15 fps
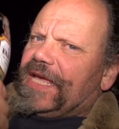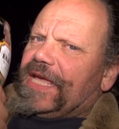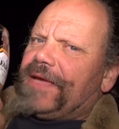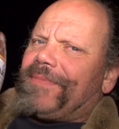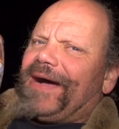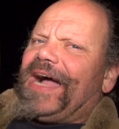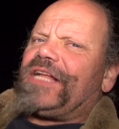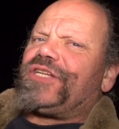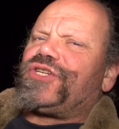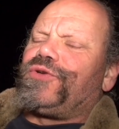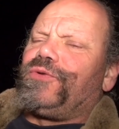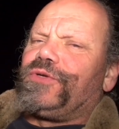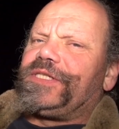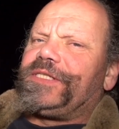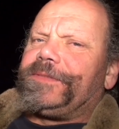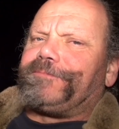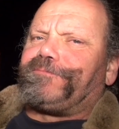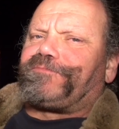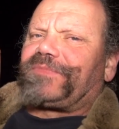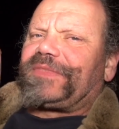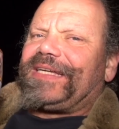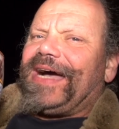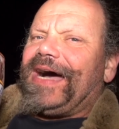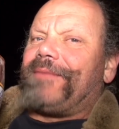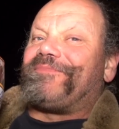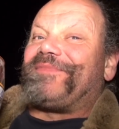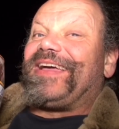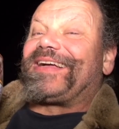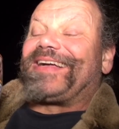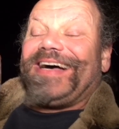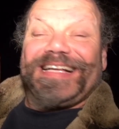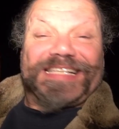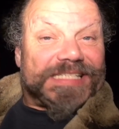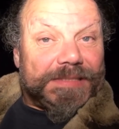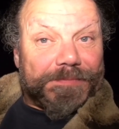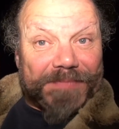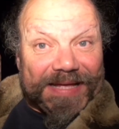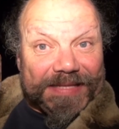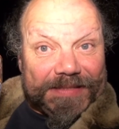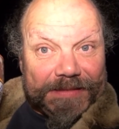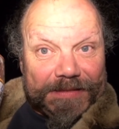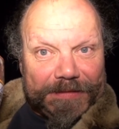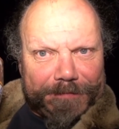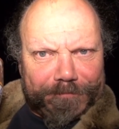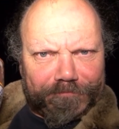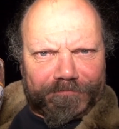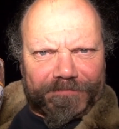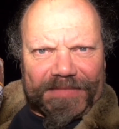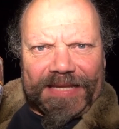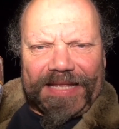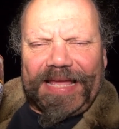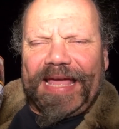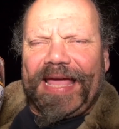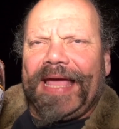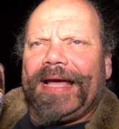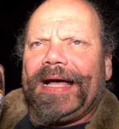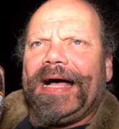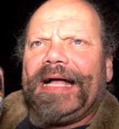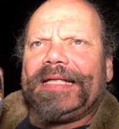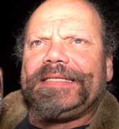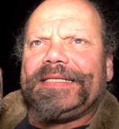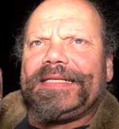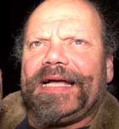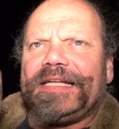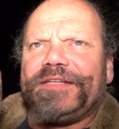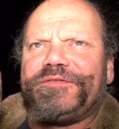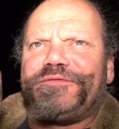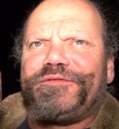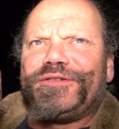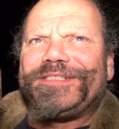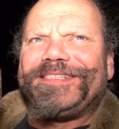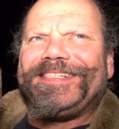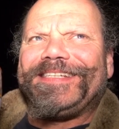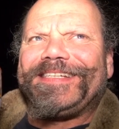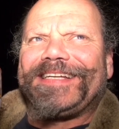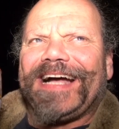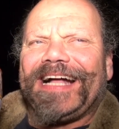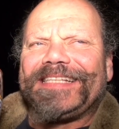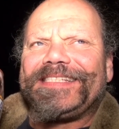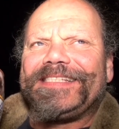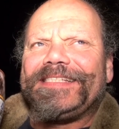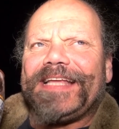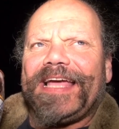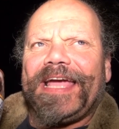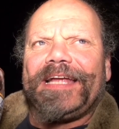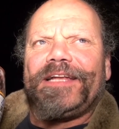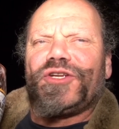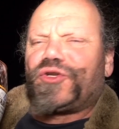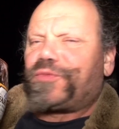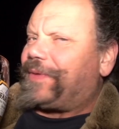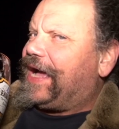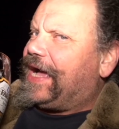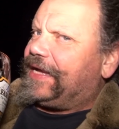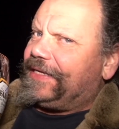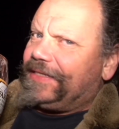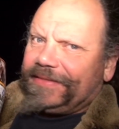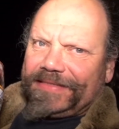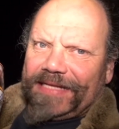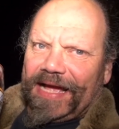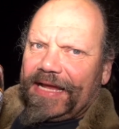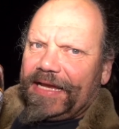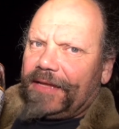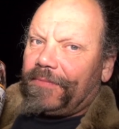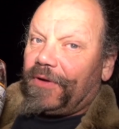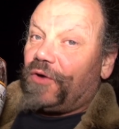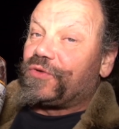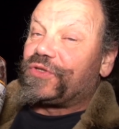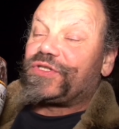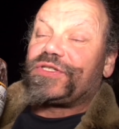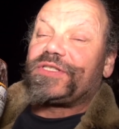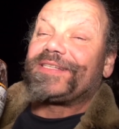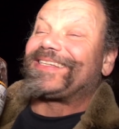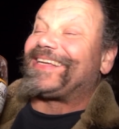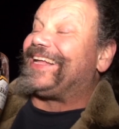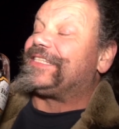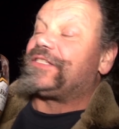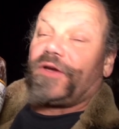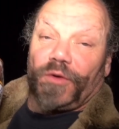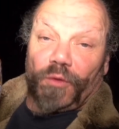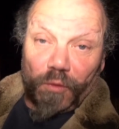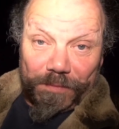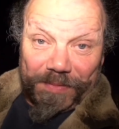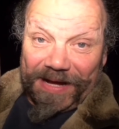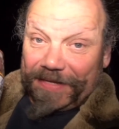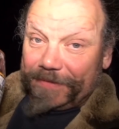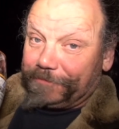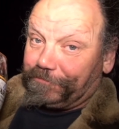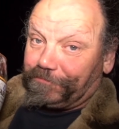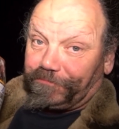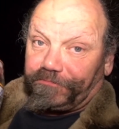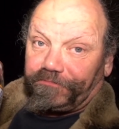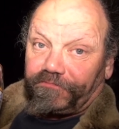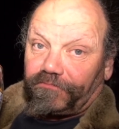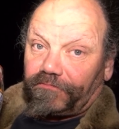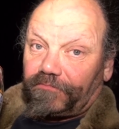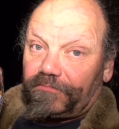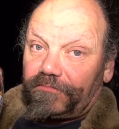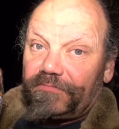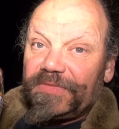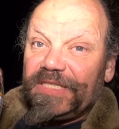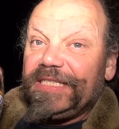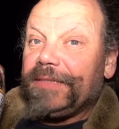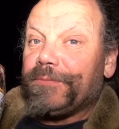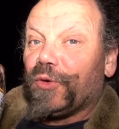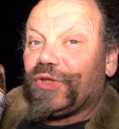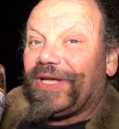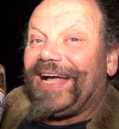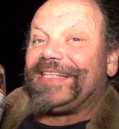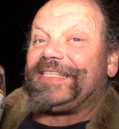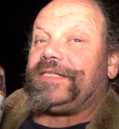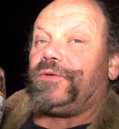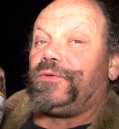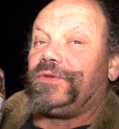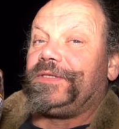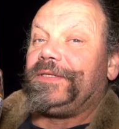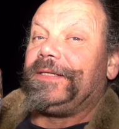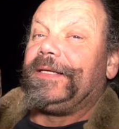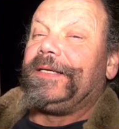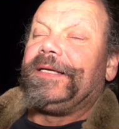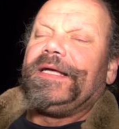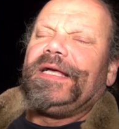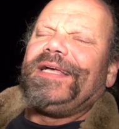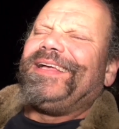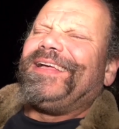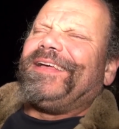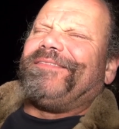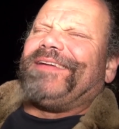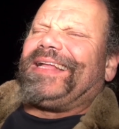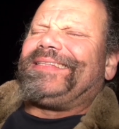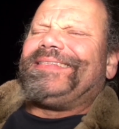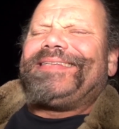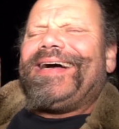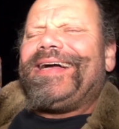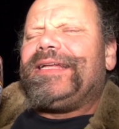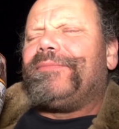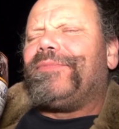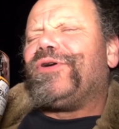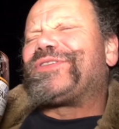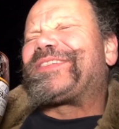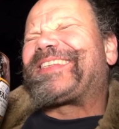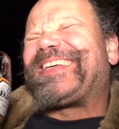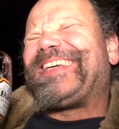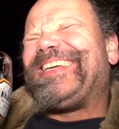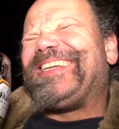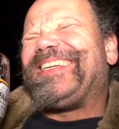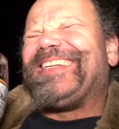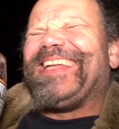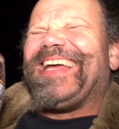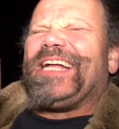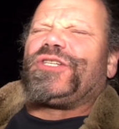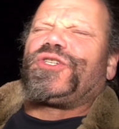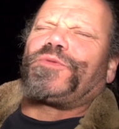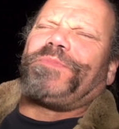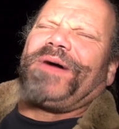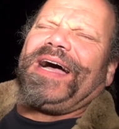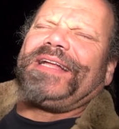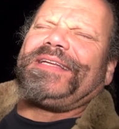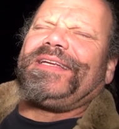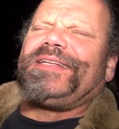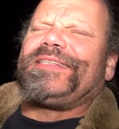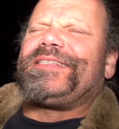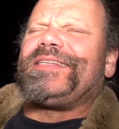Im Anschluss kam der Carsten Bender er hatte dann für die ganzen englischsprachigen Teilnehmer aus ganz Europa die Moderation. Wir hatten Teilnehmer aus Griechenland, Spanien,